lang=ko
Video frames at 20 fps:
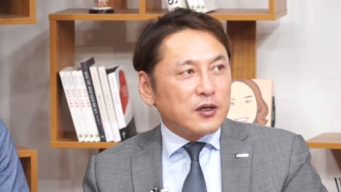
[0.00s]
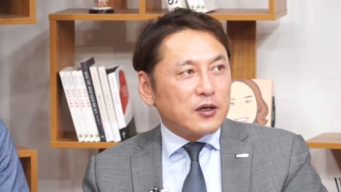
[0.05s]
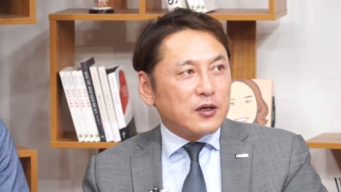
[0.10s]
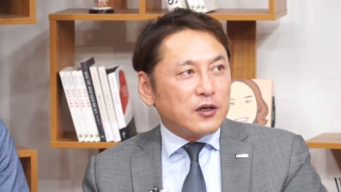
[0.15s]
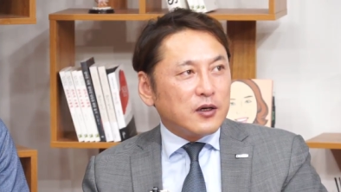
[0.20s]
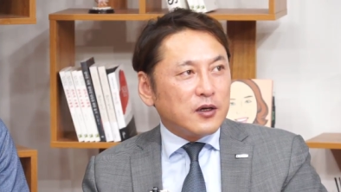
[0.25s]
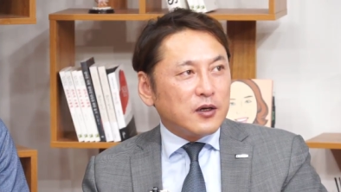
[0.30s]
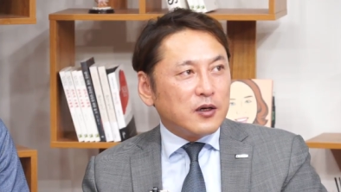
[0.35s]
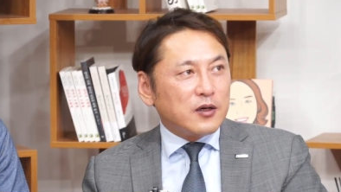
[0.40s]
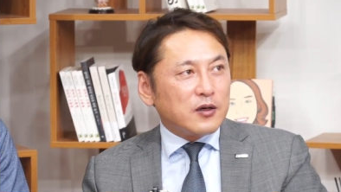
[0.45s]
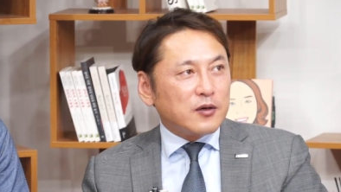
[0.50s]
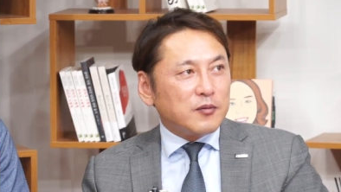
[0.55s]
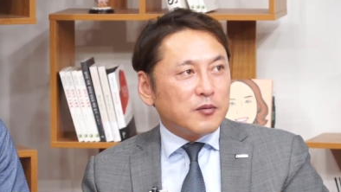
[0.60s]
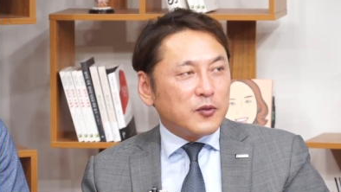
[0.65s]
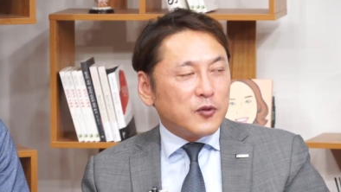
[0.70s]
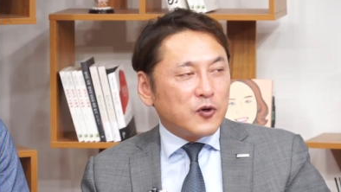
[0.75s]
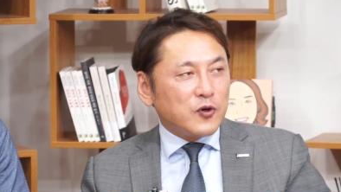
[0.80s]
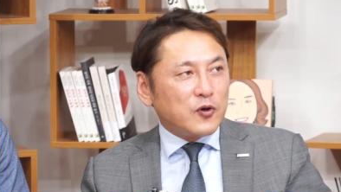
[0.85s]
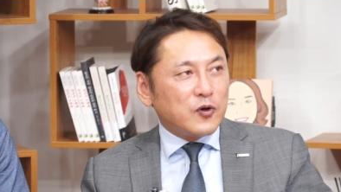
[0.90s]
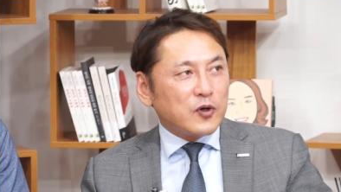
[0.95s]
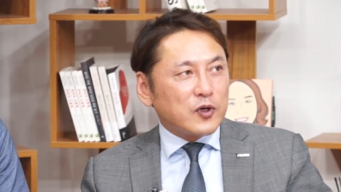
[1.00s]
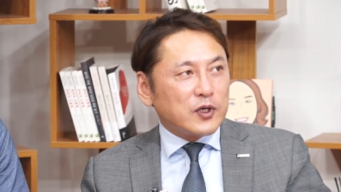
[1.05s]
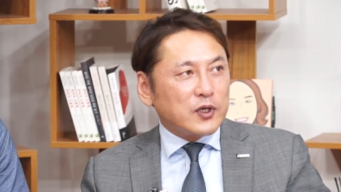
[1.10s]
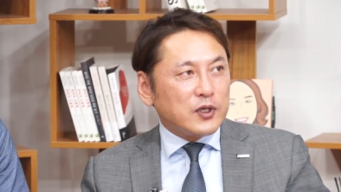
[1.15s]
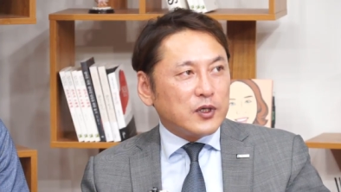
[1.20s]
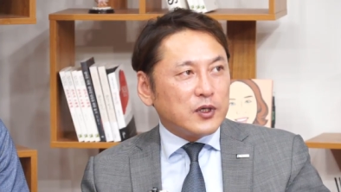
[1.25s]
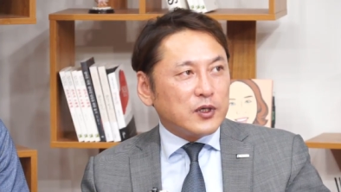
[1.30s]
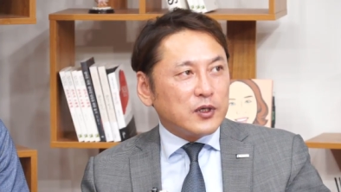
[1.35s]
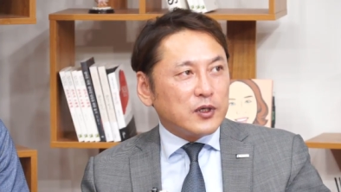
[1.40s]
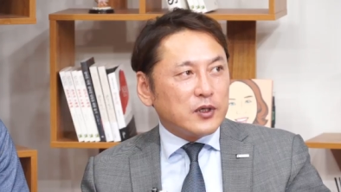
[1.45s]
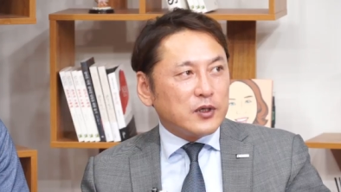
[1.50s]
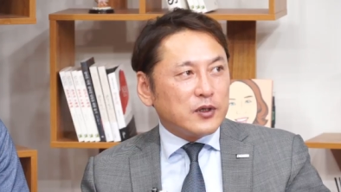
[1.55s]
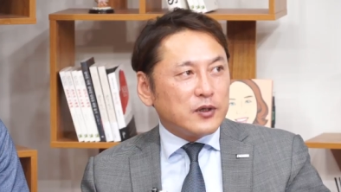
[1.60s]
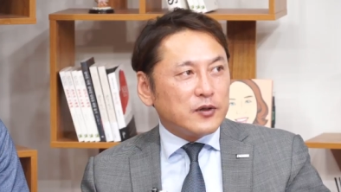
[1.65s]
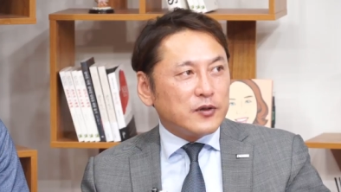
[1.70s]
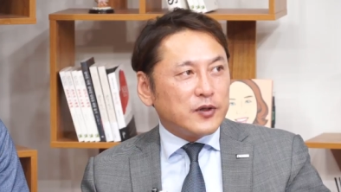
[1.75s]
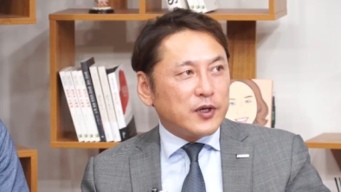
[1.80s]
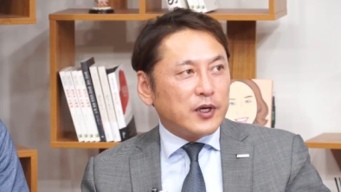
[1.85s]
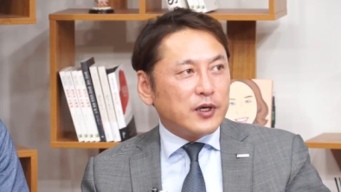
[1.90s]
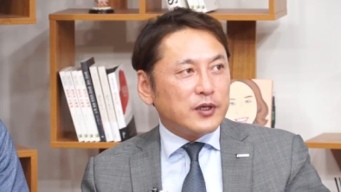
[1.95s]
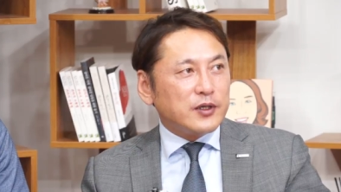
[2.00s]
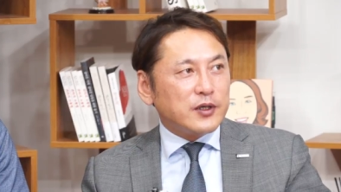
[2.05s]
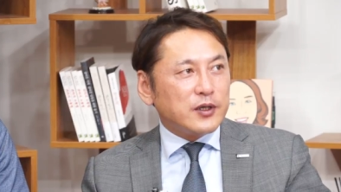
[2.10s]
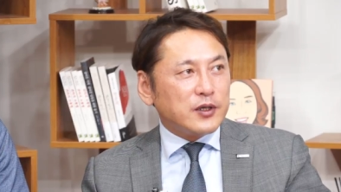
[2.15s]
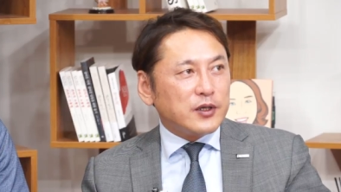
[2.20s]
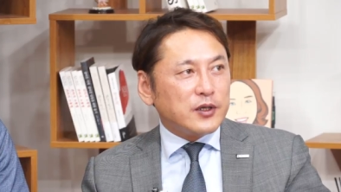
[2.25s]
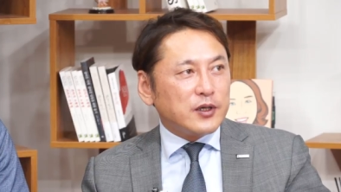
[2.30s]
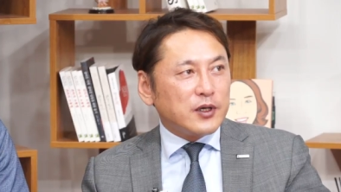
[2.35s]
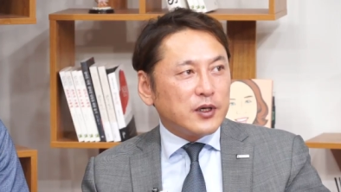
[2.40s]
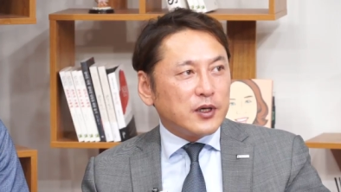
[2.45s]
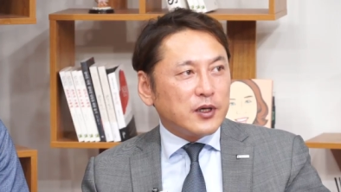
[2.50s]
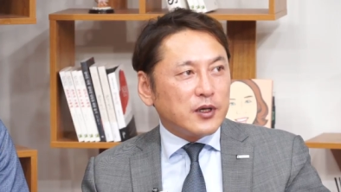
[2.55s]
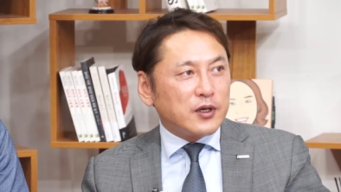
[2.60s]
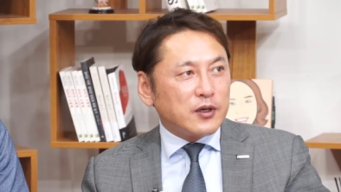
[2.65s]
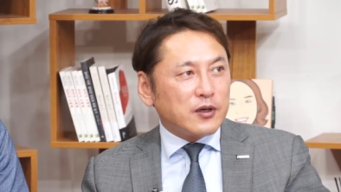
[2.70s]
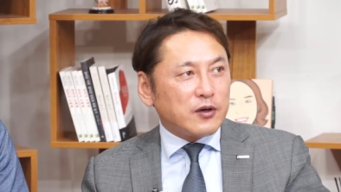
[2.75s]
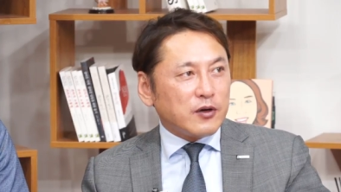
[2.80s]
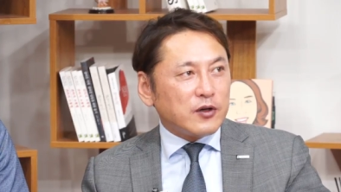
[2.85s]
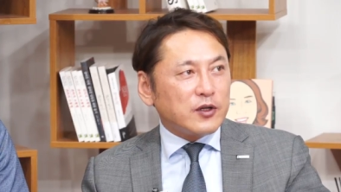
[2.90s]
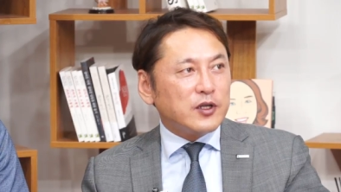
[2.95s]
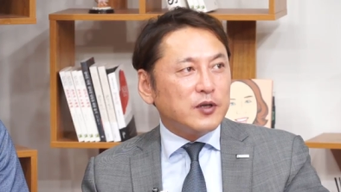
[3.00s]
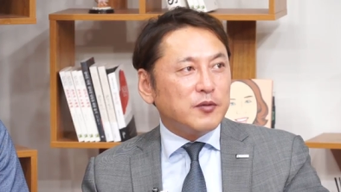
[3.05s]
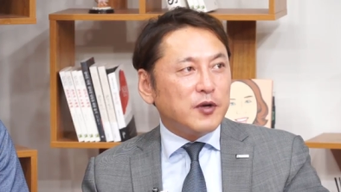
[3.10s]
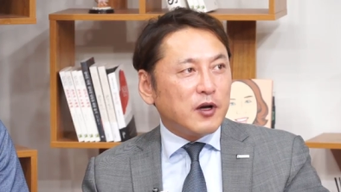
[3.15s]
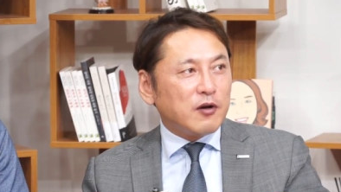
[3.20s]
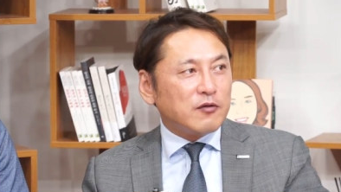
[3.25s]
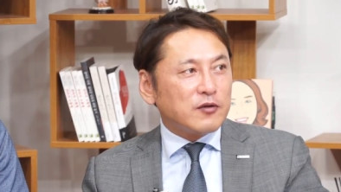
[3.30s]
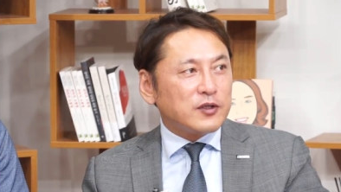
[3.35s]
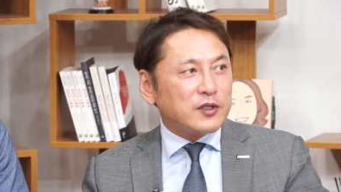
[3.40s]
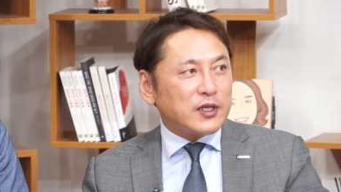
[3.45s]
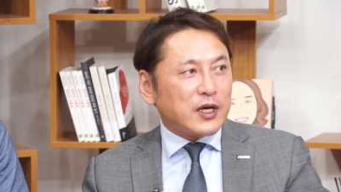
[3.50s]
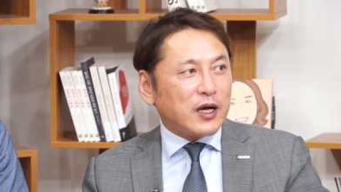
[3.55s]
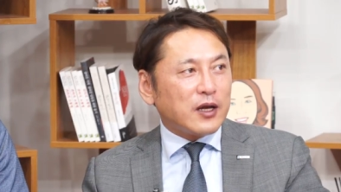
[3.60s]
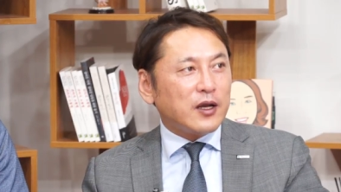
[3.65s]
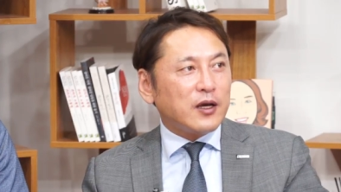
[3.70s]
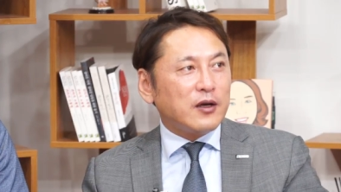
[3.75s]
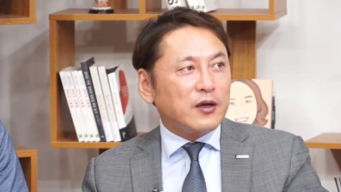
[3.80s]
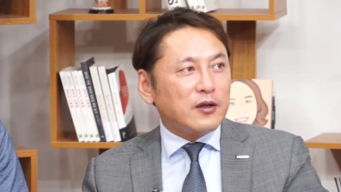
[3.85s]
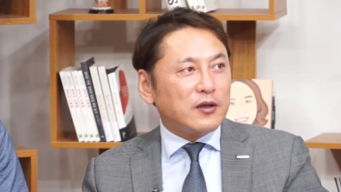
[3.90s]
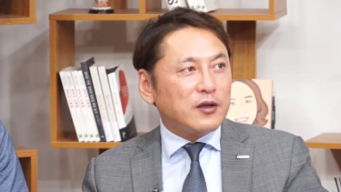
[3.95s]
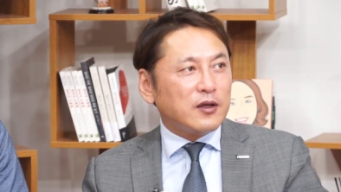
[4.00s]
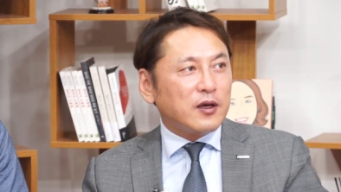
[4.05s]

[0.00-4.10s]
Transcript: 그뭐그 뭐 그 세일즈를 열심히 하고 잘했기